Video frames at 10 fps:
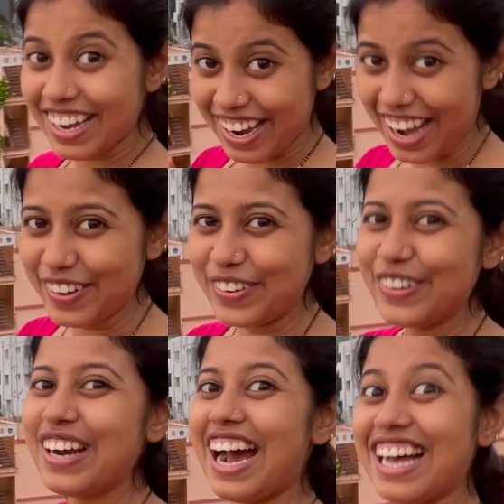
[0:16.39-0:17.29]
কারণ
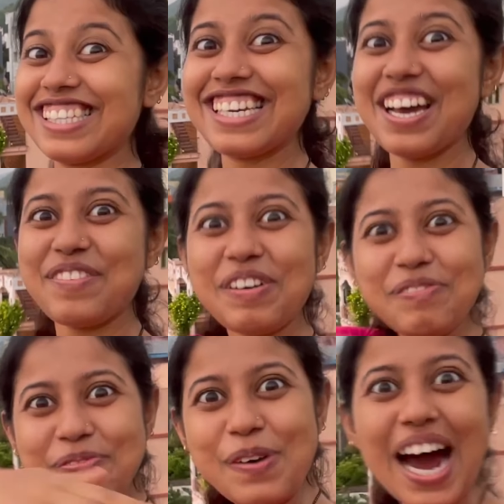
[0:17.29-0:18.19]
আজকে আমরা
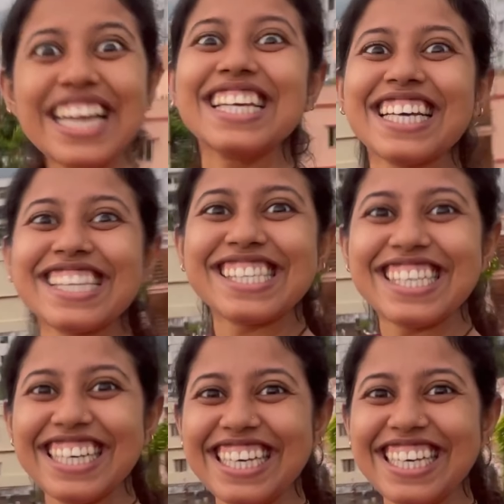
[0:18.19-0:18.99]
বাড়ি যাচ্ছি